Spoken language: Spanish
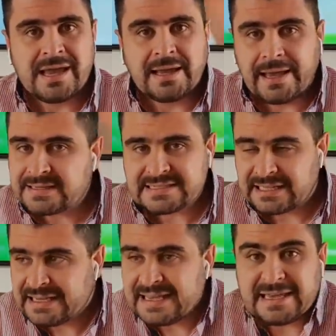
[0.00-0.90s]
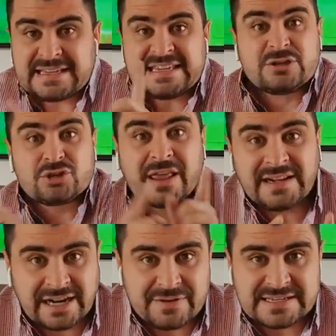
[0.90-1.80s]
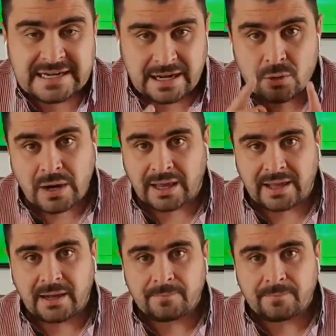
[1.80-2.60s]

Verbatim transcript: y si ustedes revisan la jugada,